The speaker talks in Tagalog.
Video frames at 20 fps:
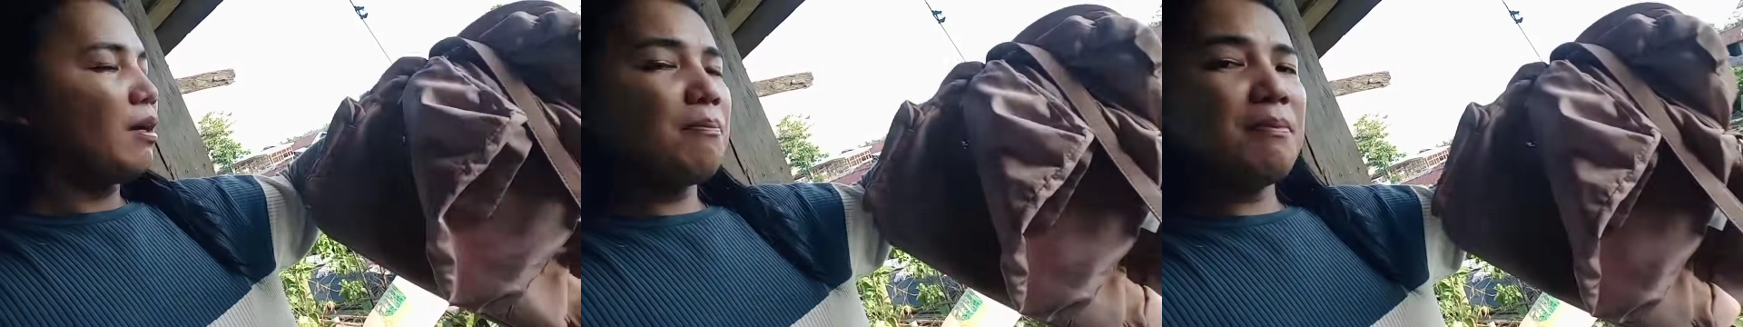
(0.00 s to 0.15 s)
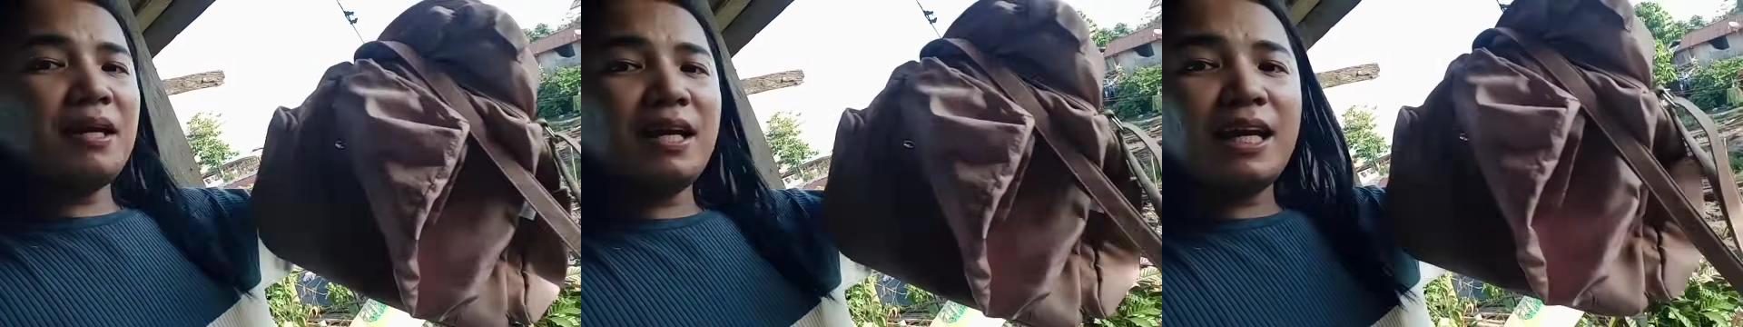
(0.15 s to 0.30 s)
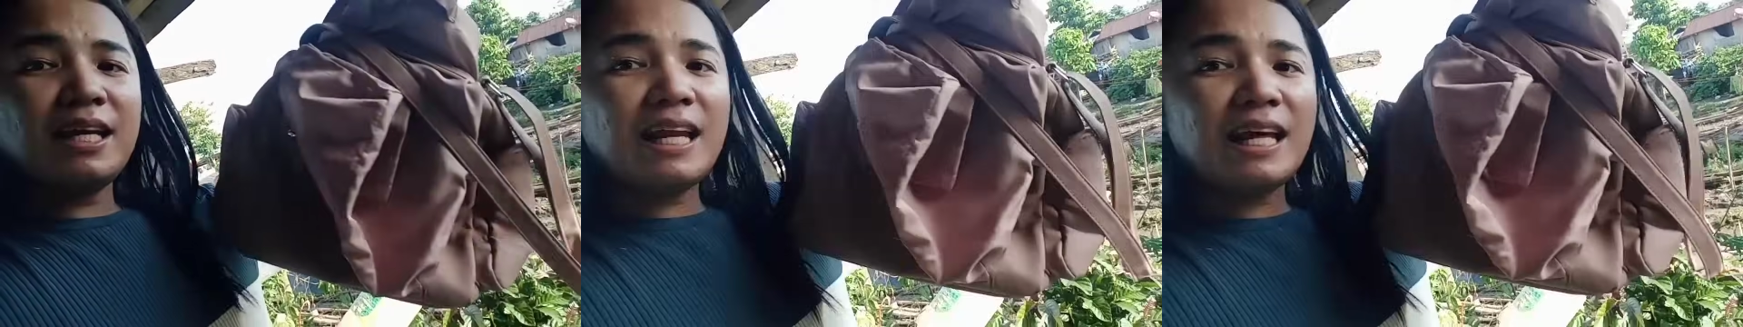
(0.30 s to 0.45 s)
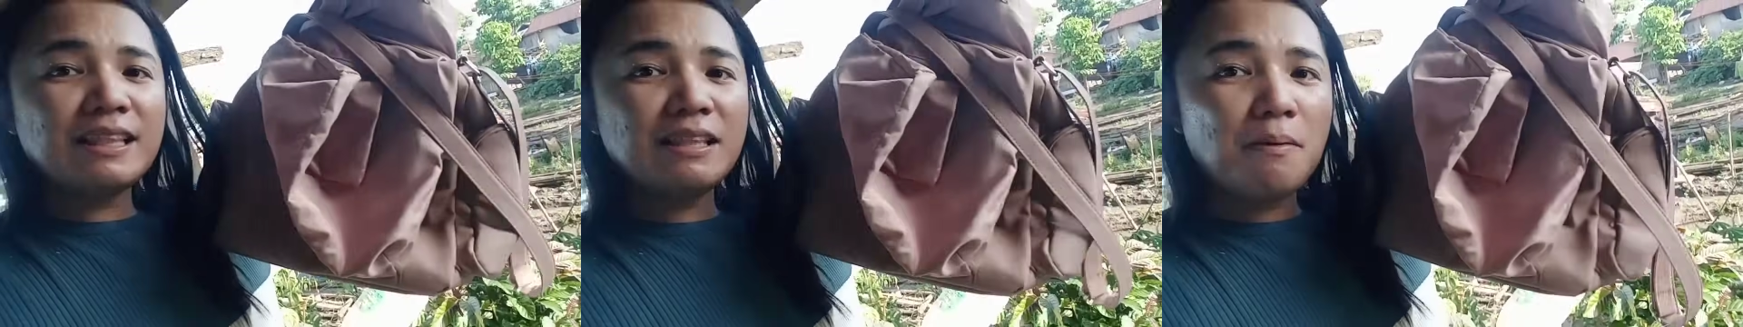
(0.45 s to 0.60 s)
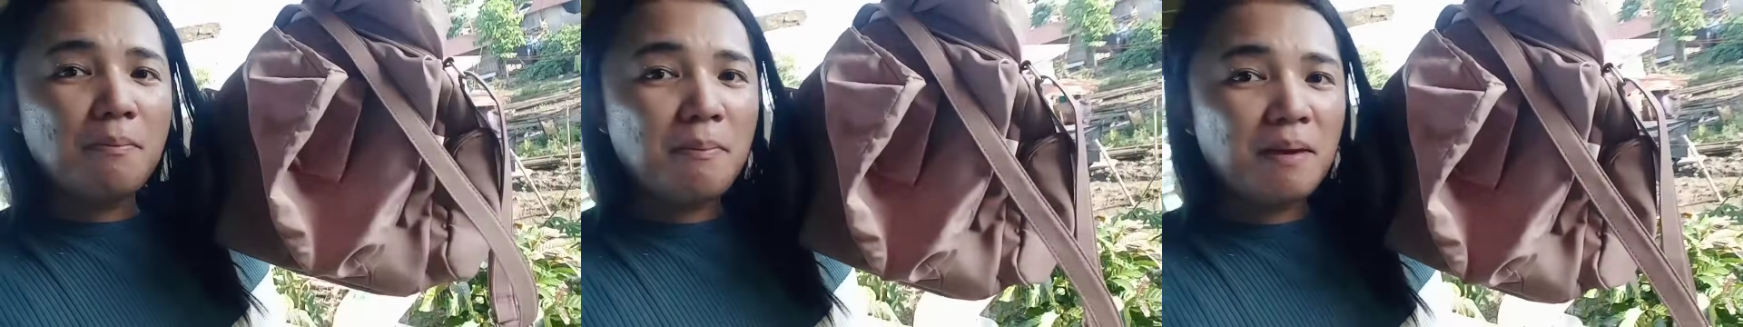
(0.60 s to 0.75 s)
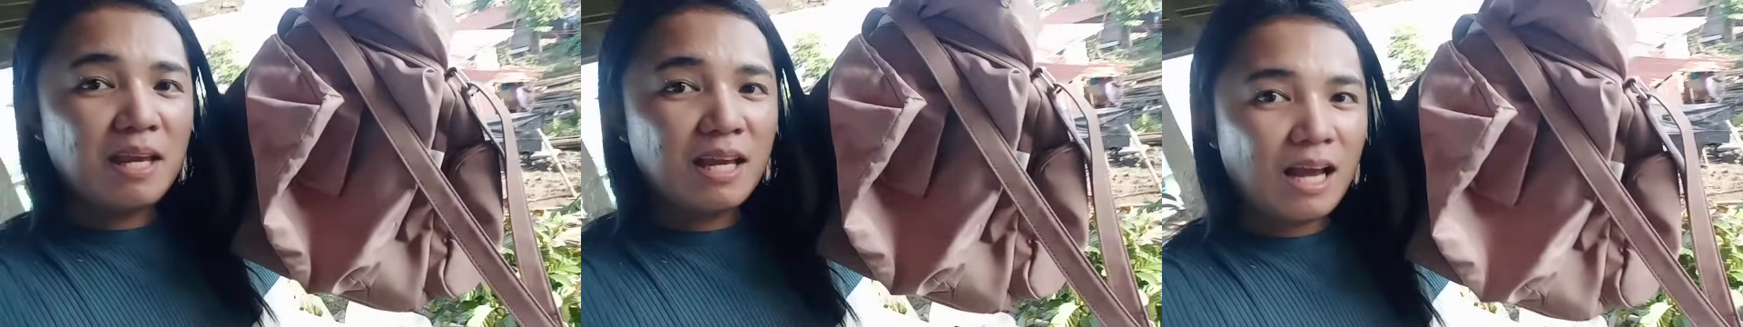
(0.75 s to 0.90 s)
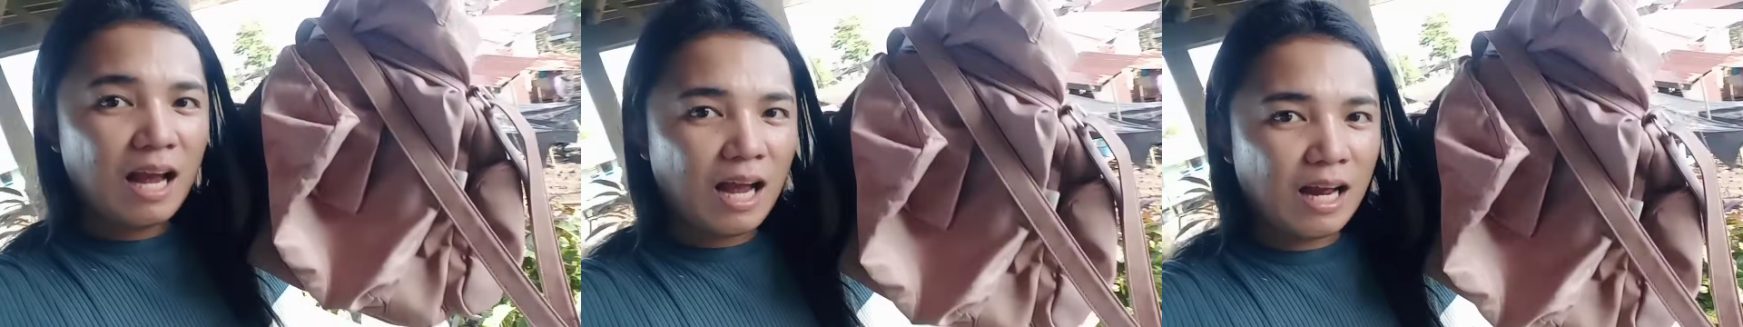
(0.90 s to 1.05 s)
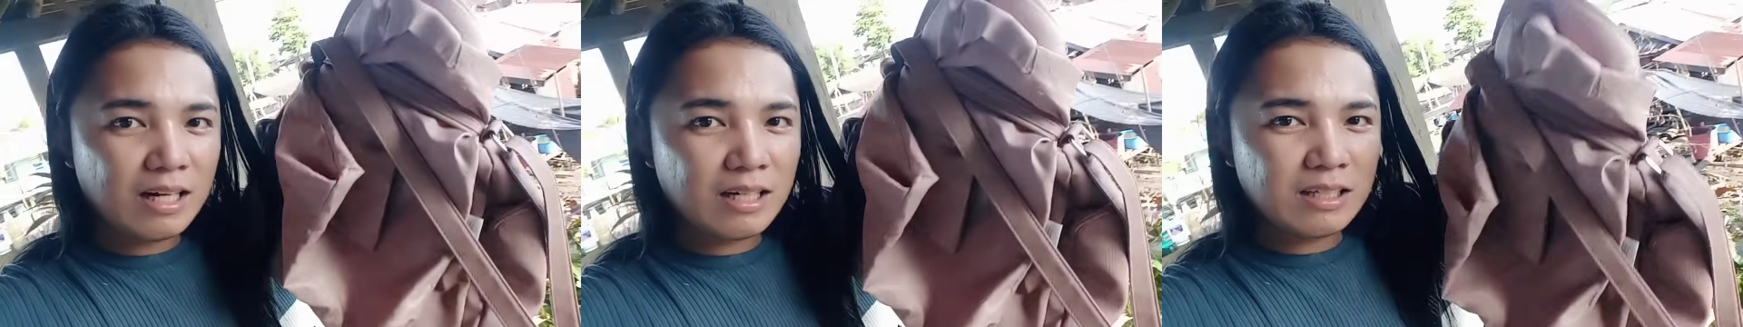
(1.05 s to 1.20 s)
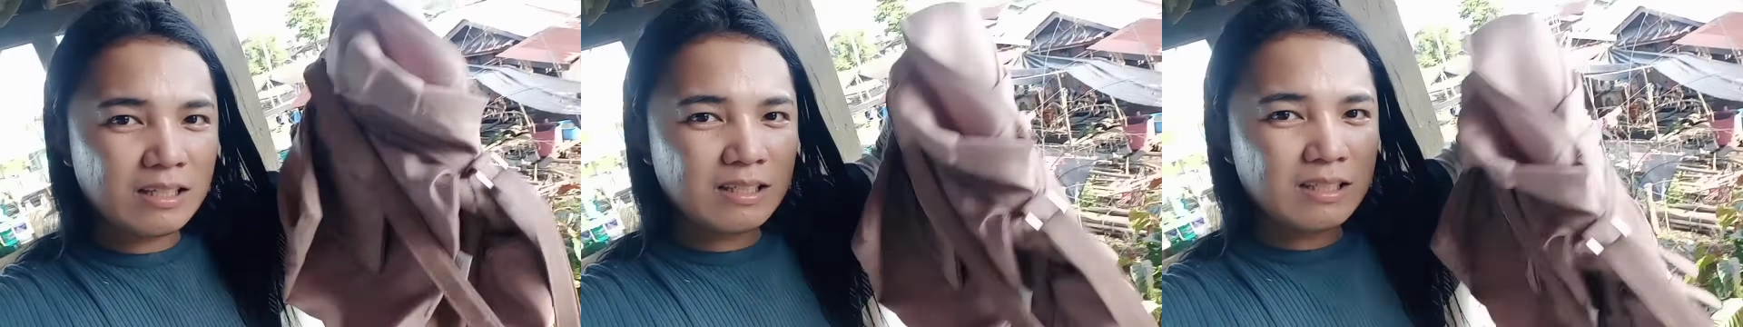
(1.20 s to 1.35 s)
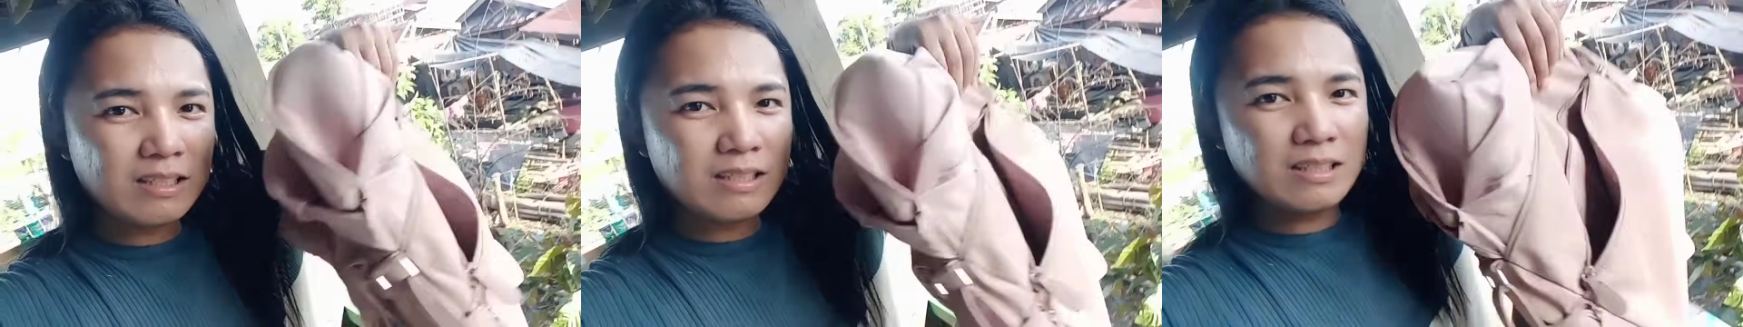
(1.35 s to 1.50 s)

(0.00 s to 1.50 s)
nabigay na timian